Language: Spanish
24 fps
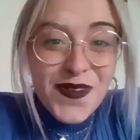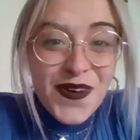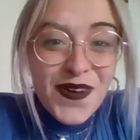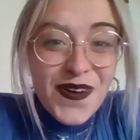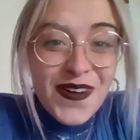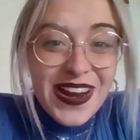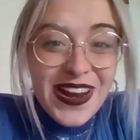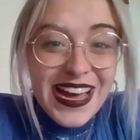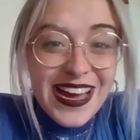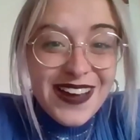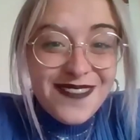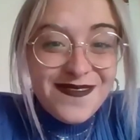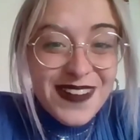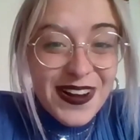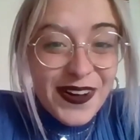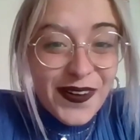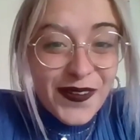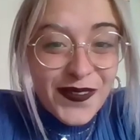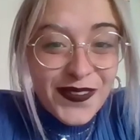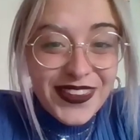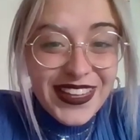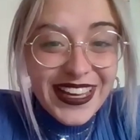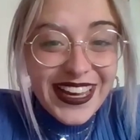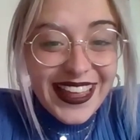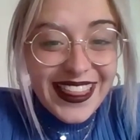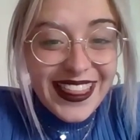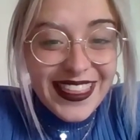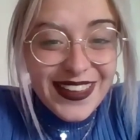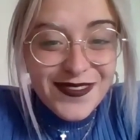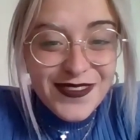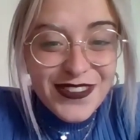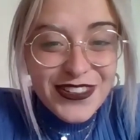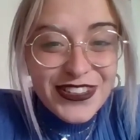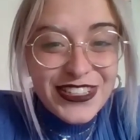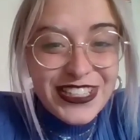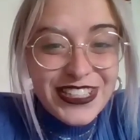poco la pregunta que
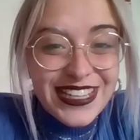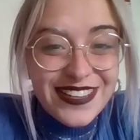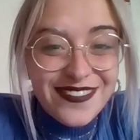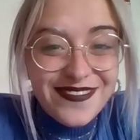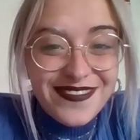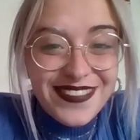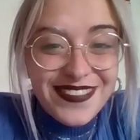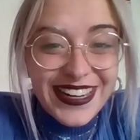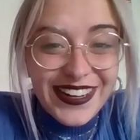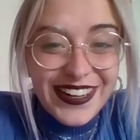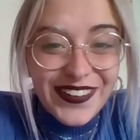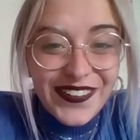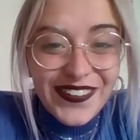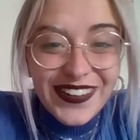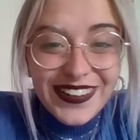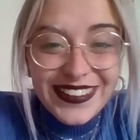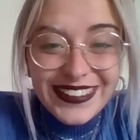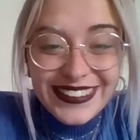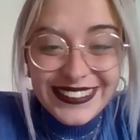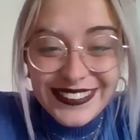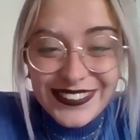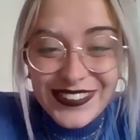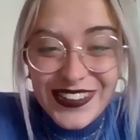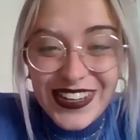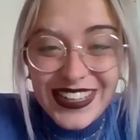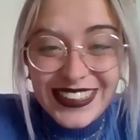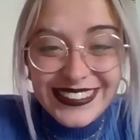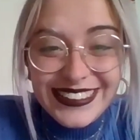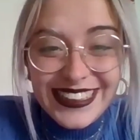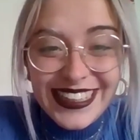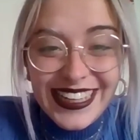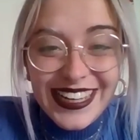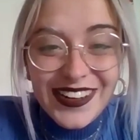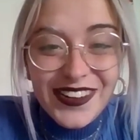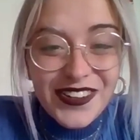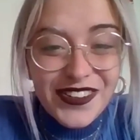hacemos siempre, ¿no?
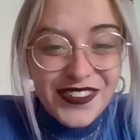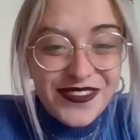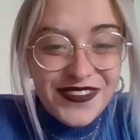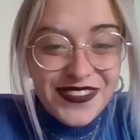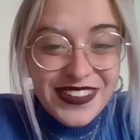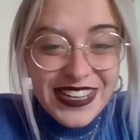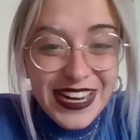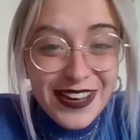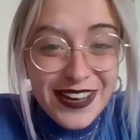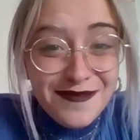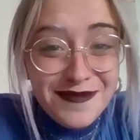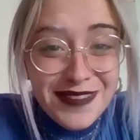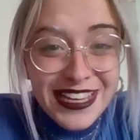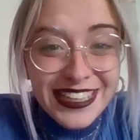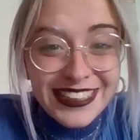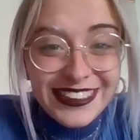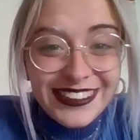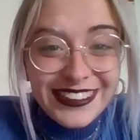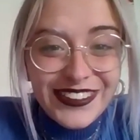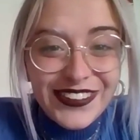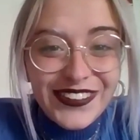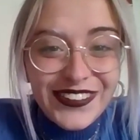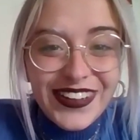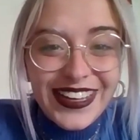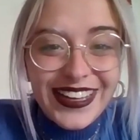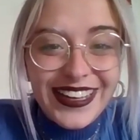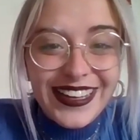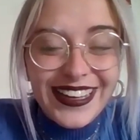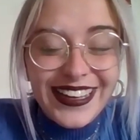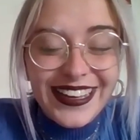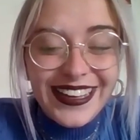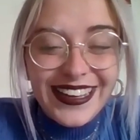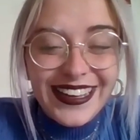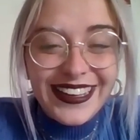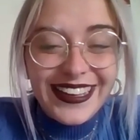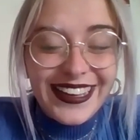Durante el confinamiento
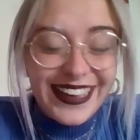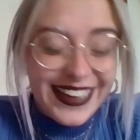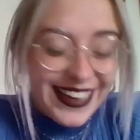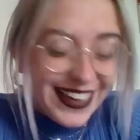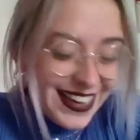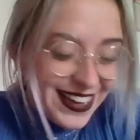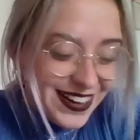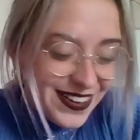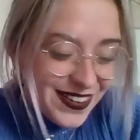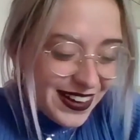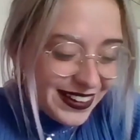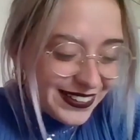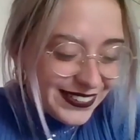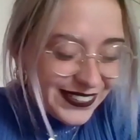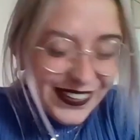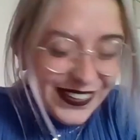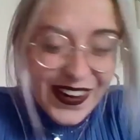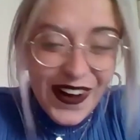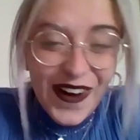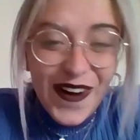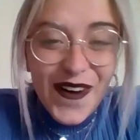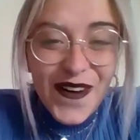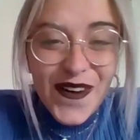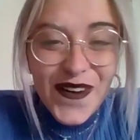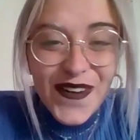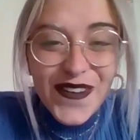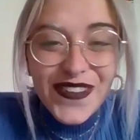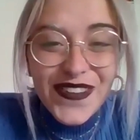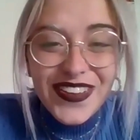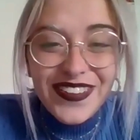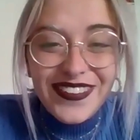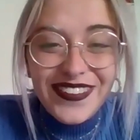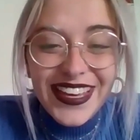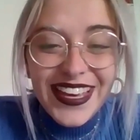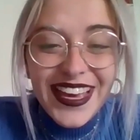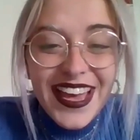que, nos ha tocado
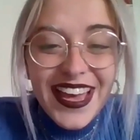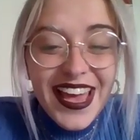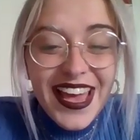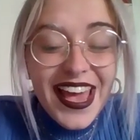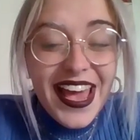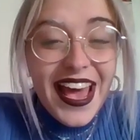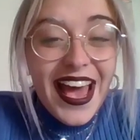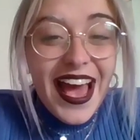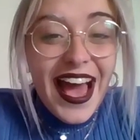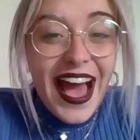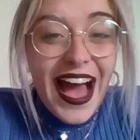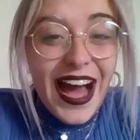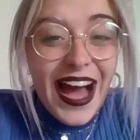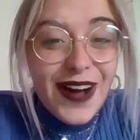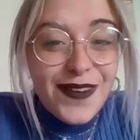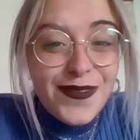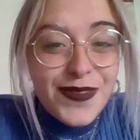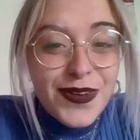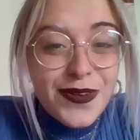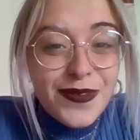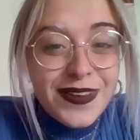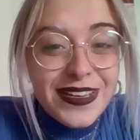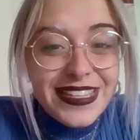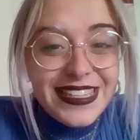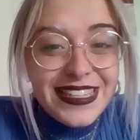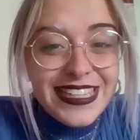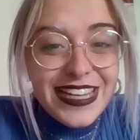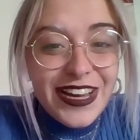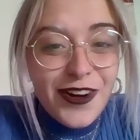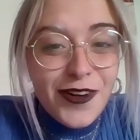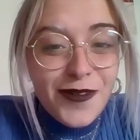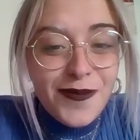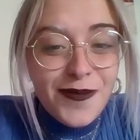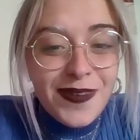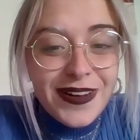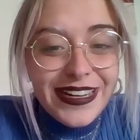vivir, ¿has
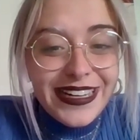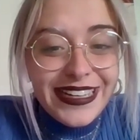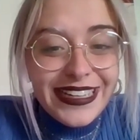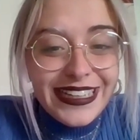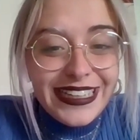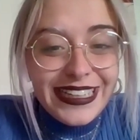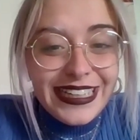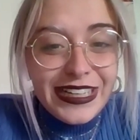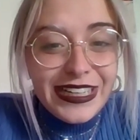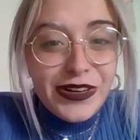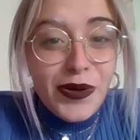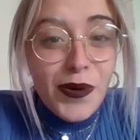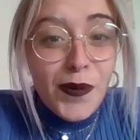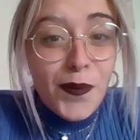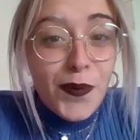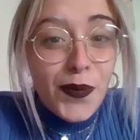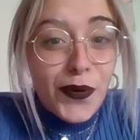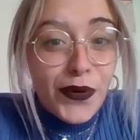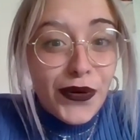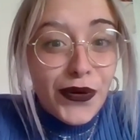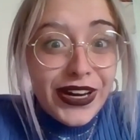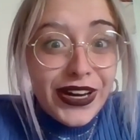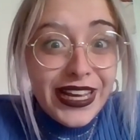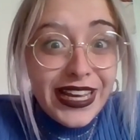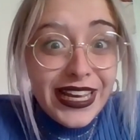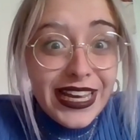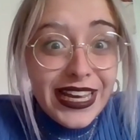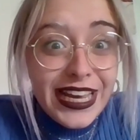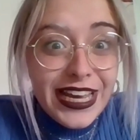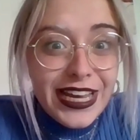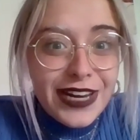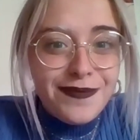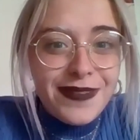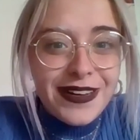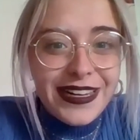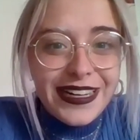aprovechado para
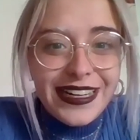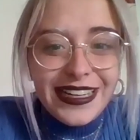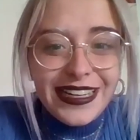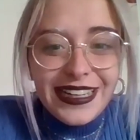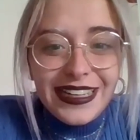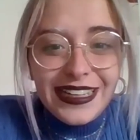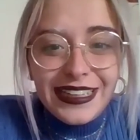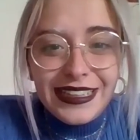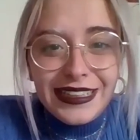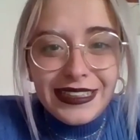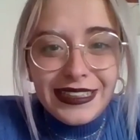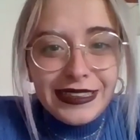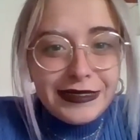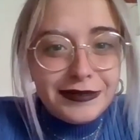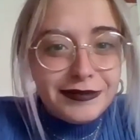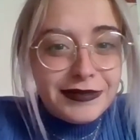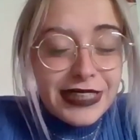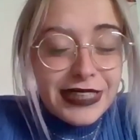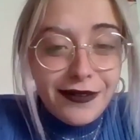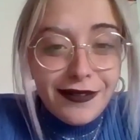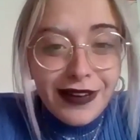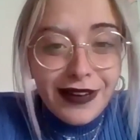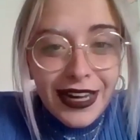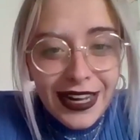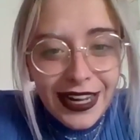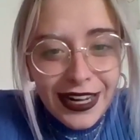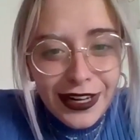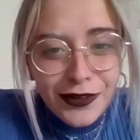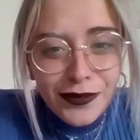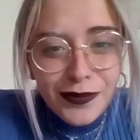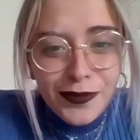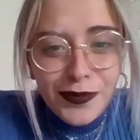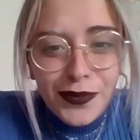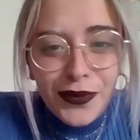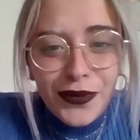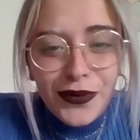componer, para trabajar
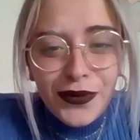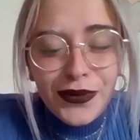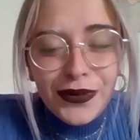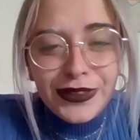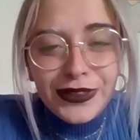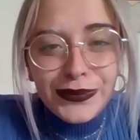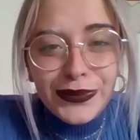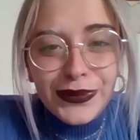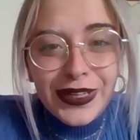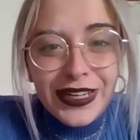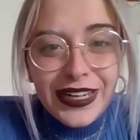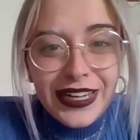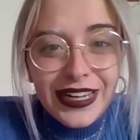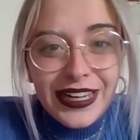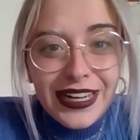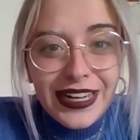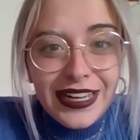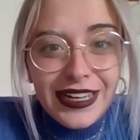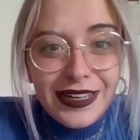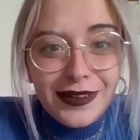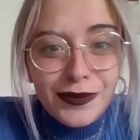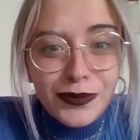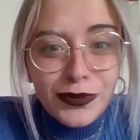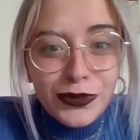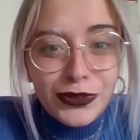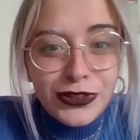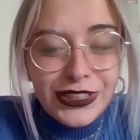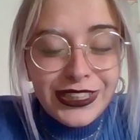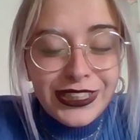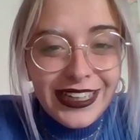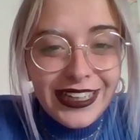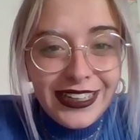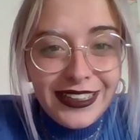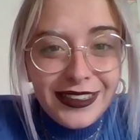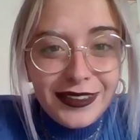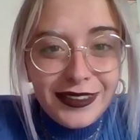un poco en tu carrera
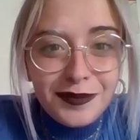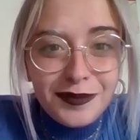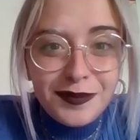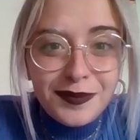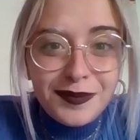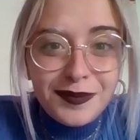musical?